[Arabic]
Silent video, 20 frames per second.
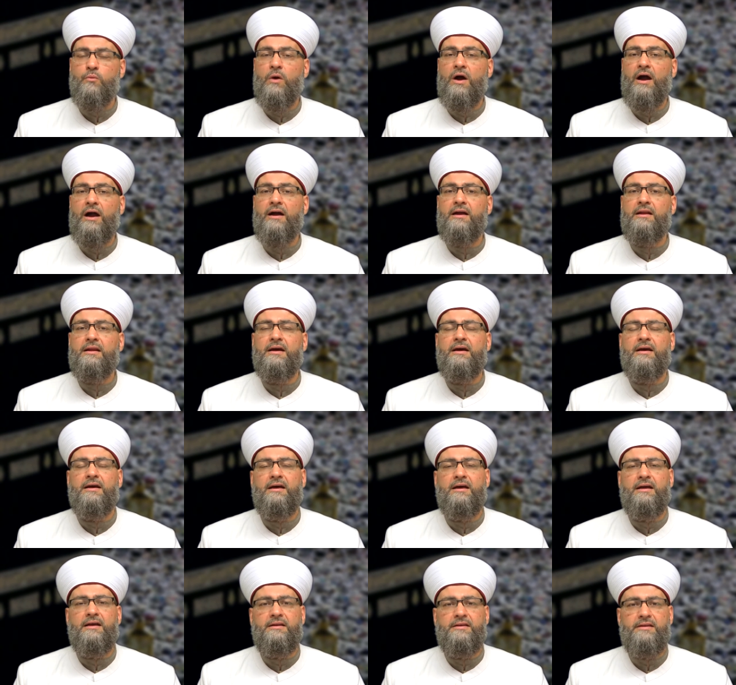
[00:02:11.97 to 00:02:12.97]

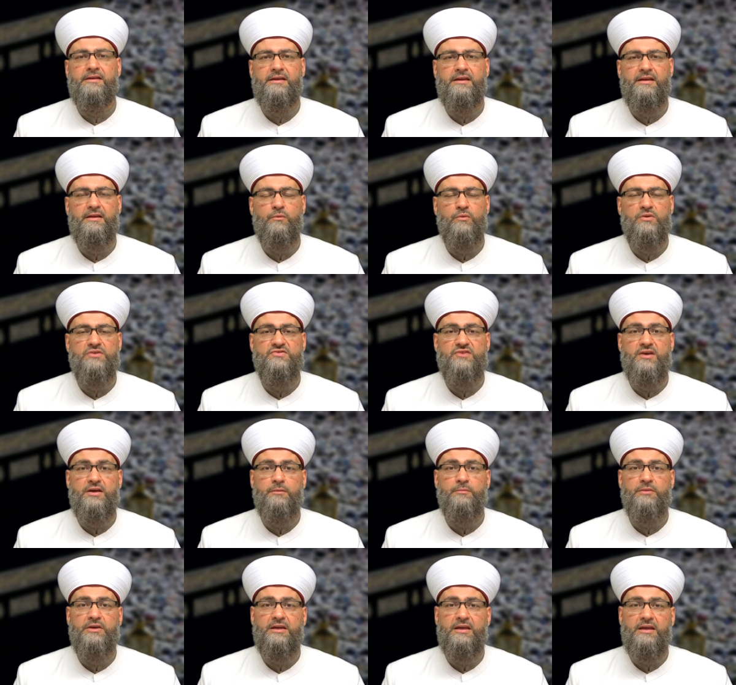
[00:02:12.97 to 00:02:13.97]
وعلى آله
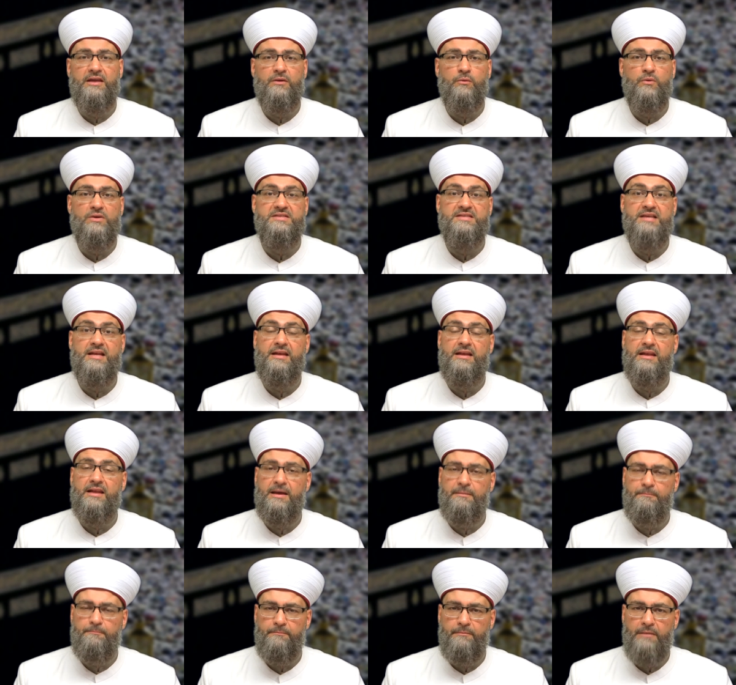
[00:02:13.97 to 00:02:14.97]
وصحبه
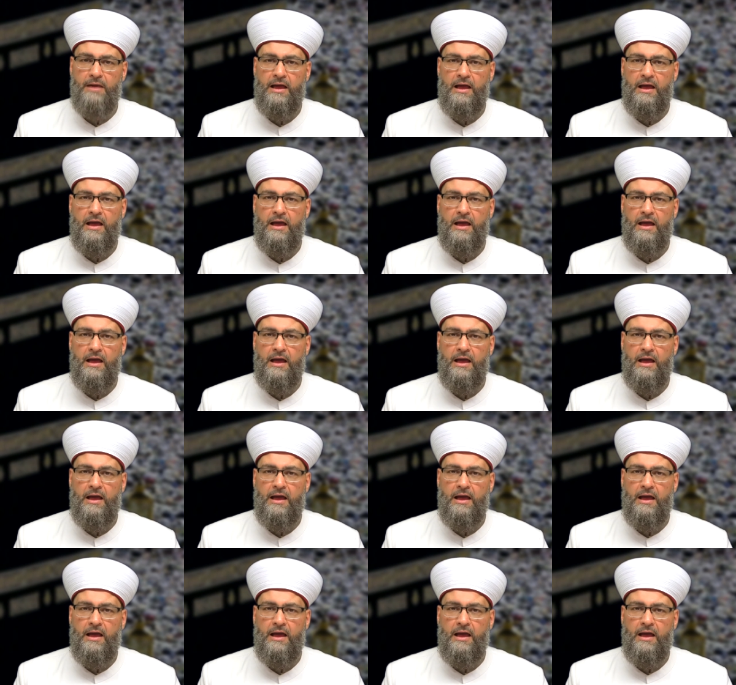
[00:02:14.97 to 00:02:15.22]
وسلم